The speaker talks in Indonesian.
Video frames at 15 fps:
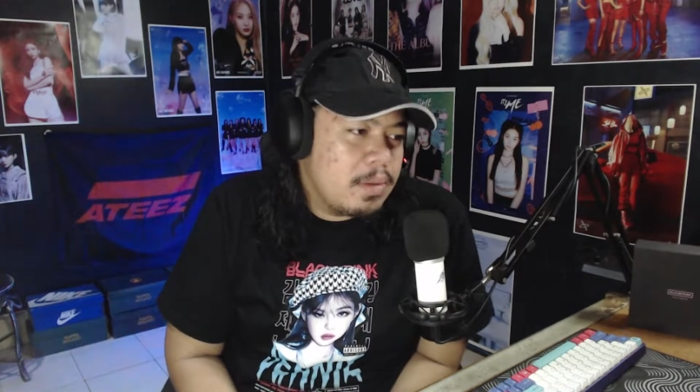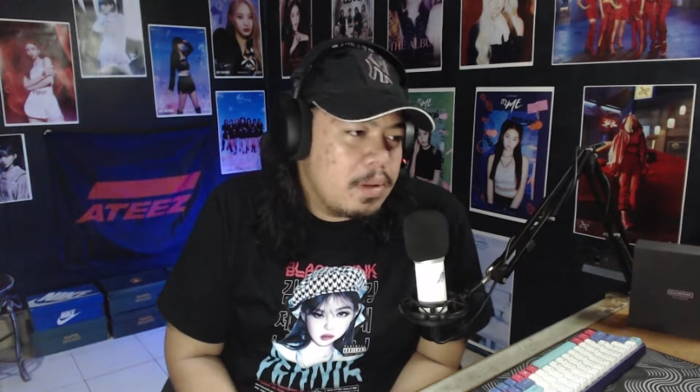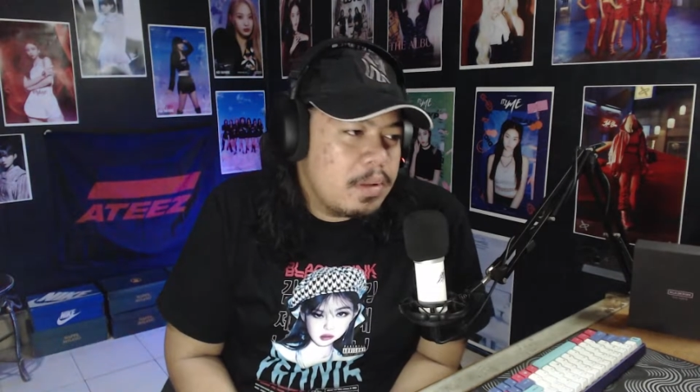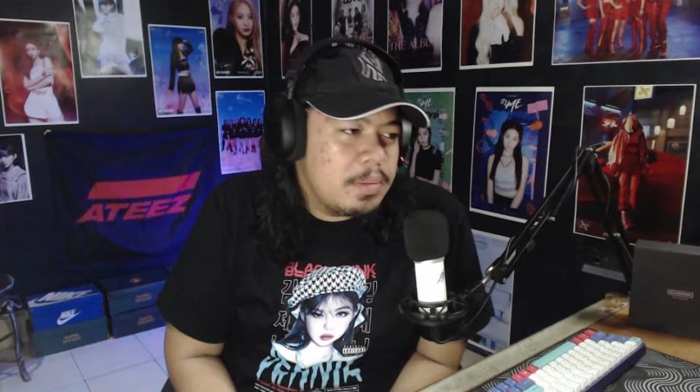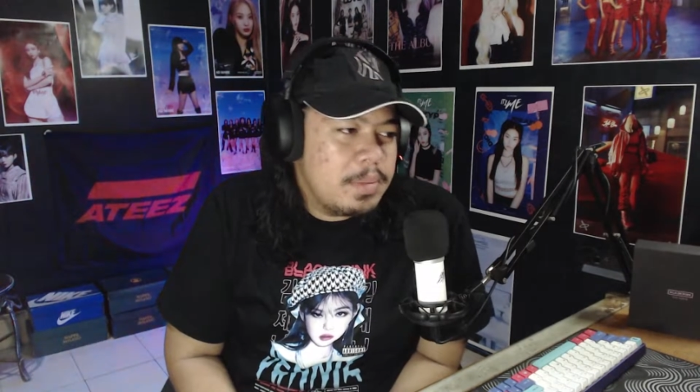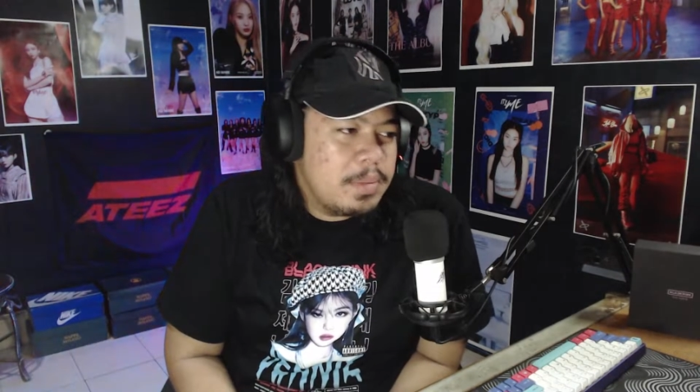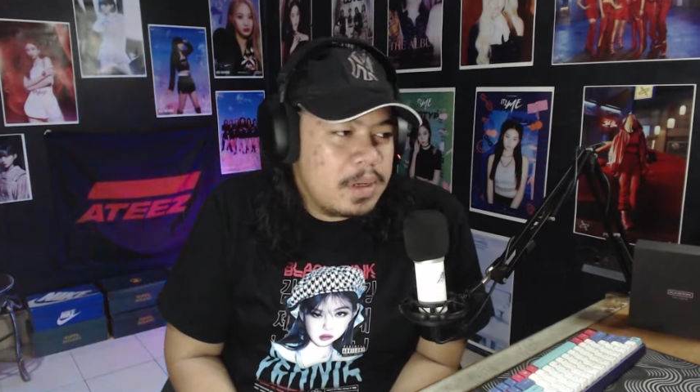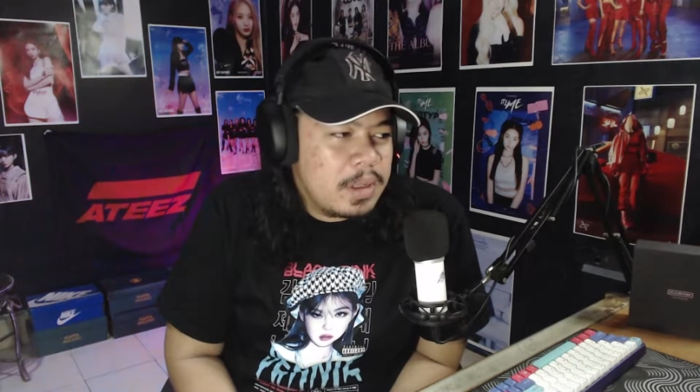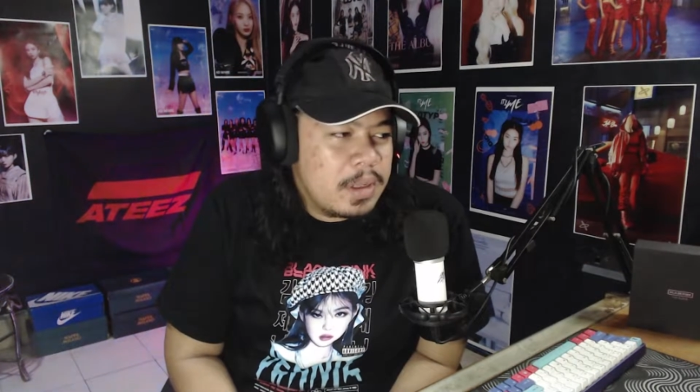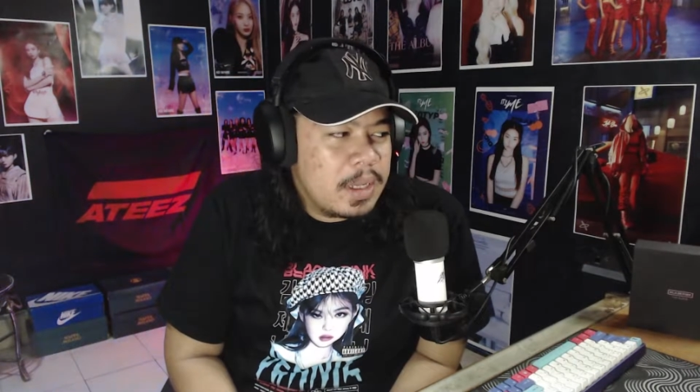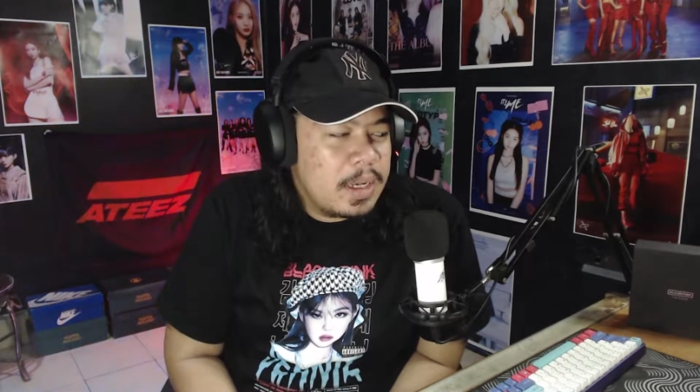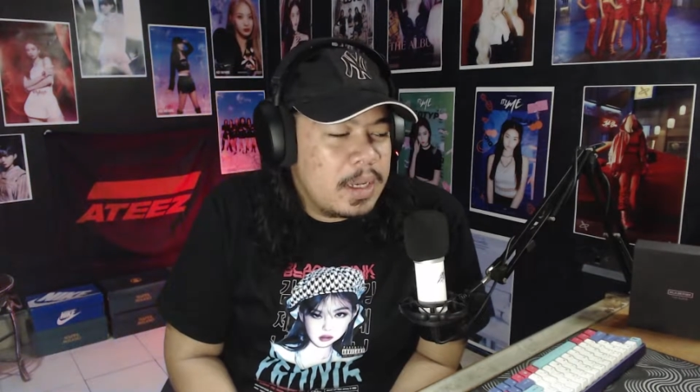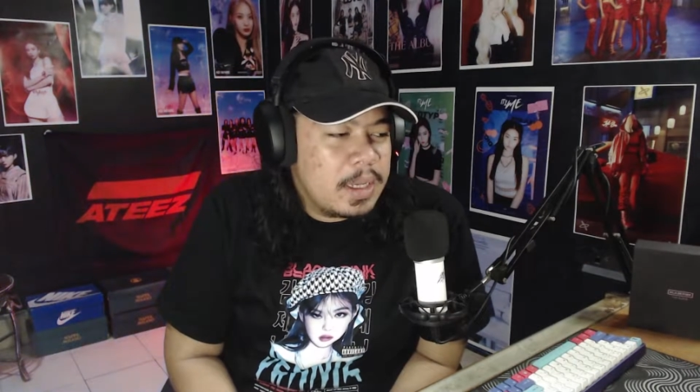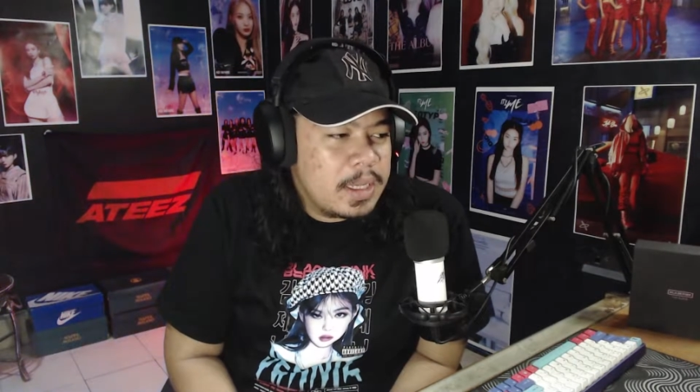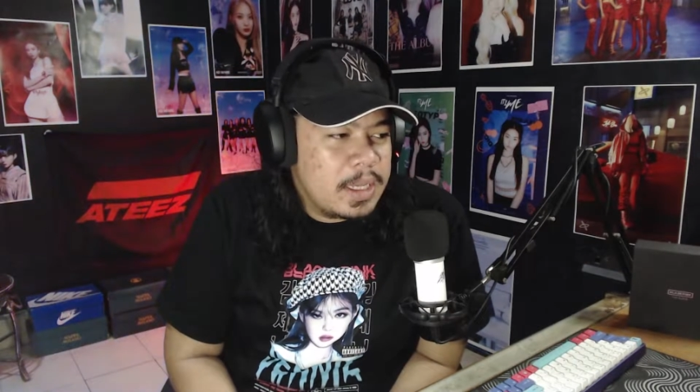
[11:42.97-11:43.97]
sebenarnya sekali
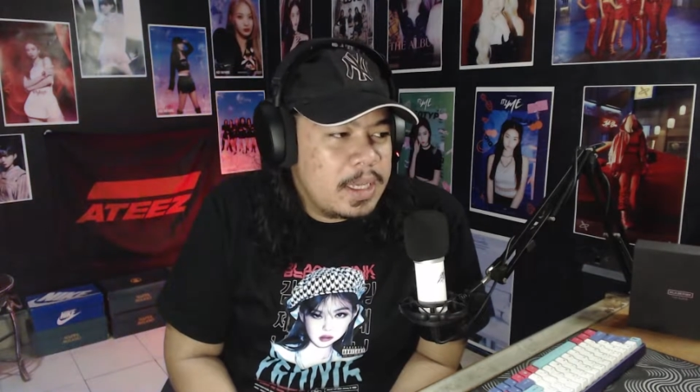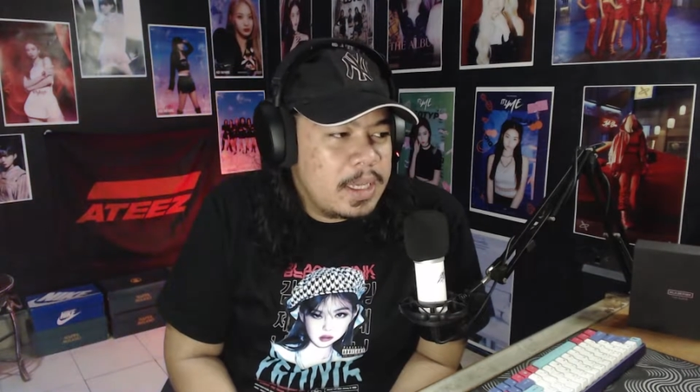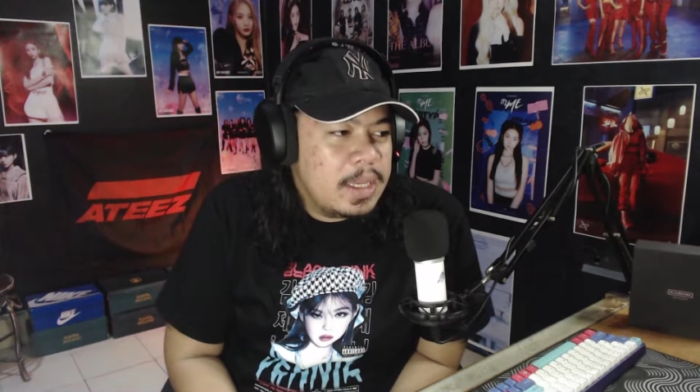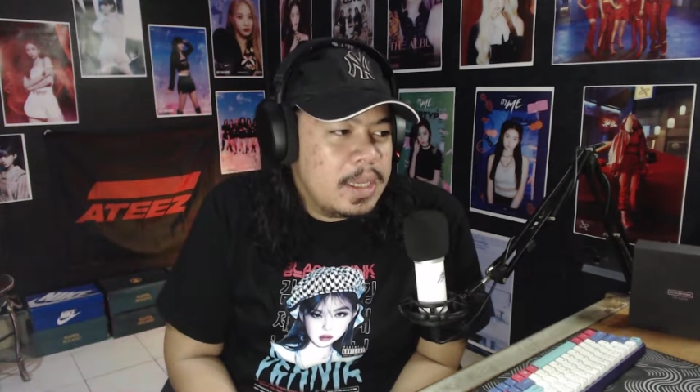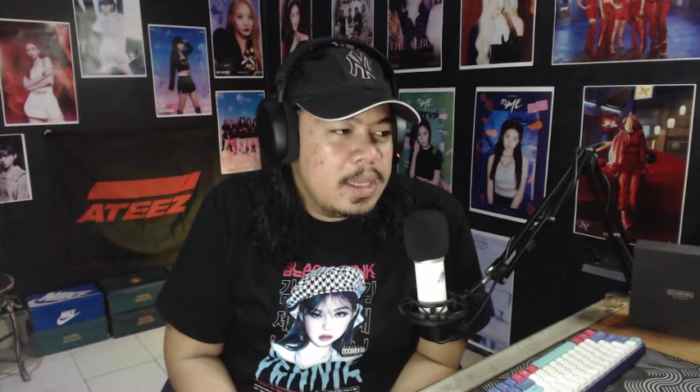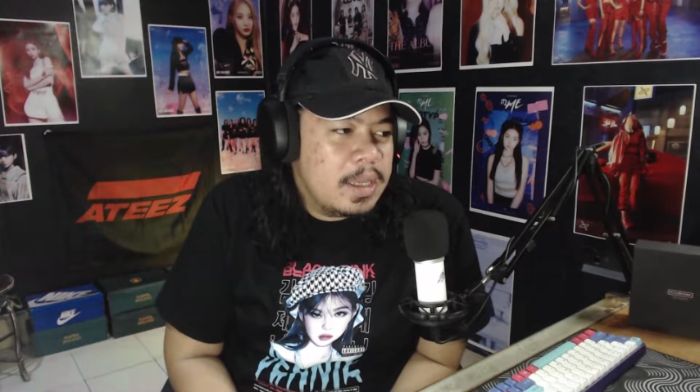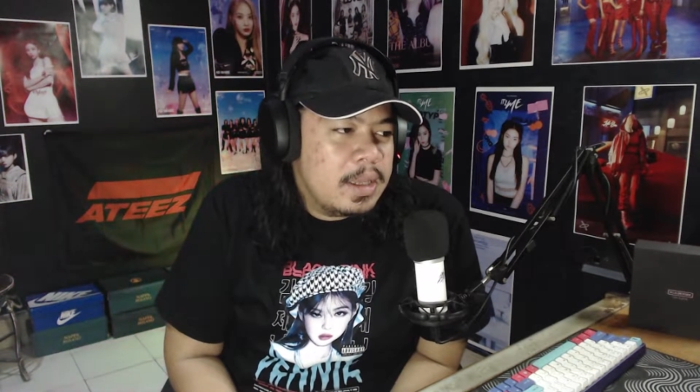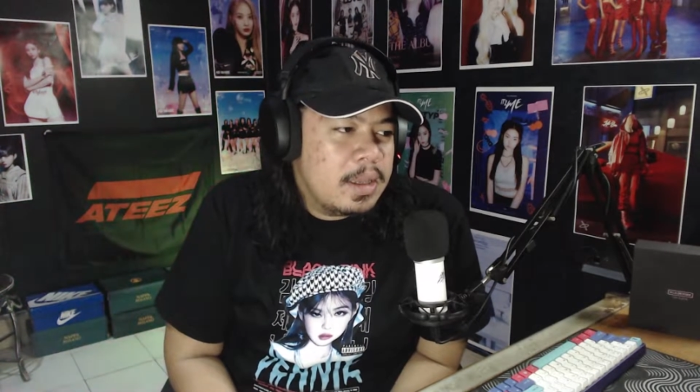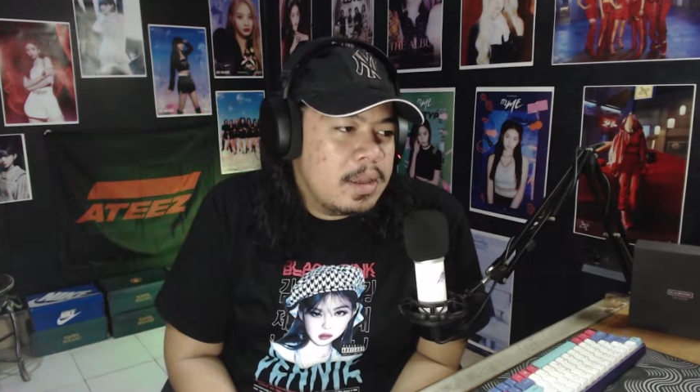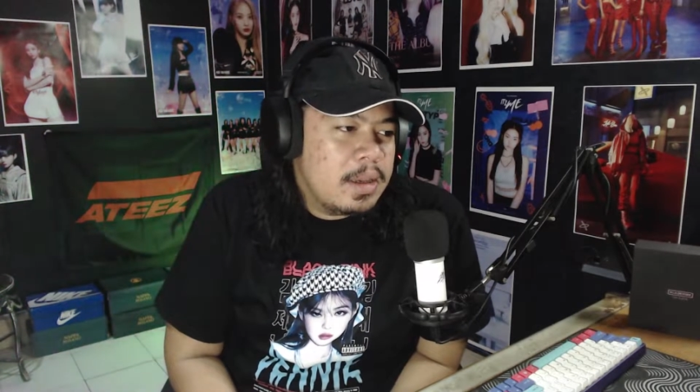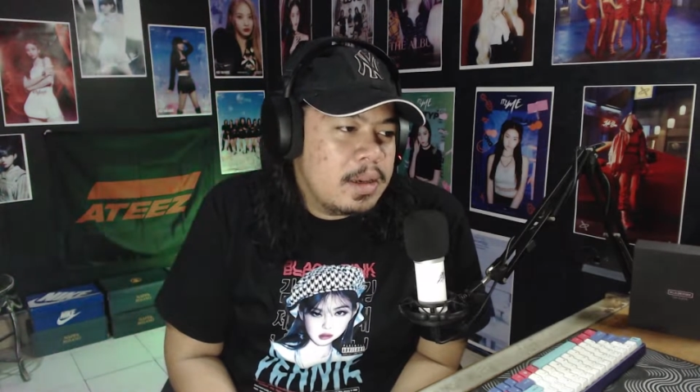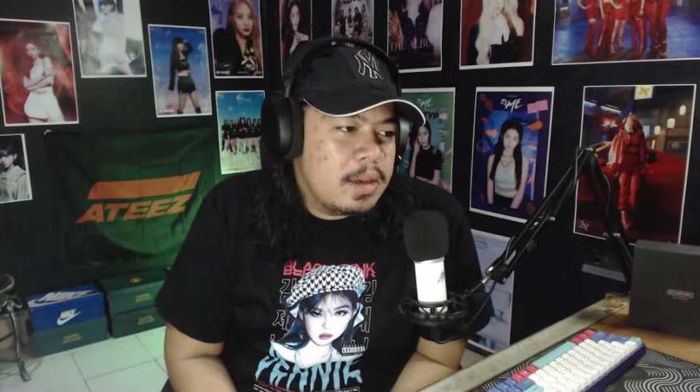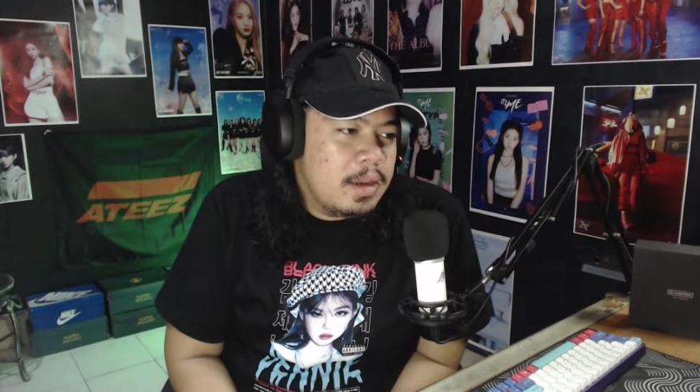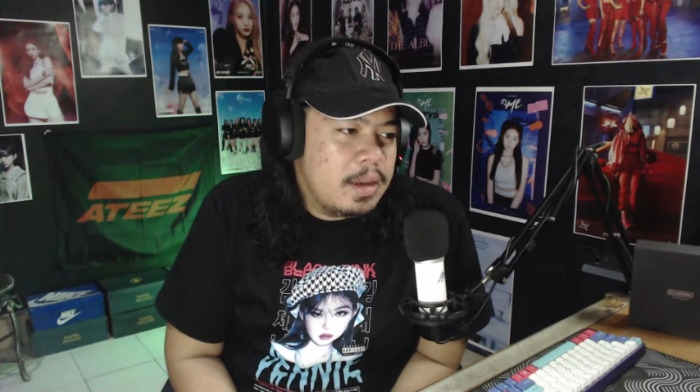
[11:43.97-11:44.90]
lagi dan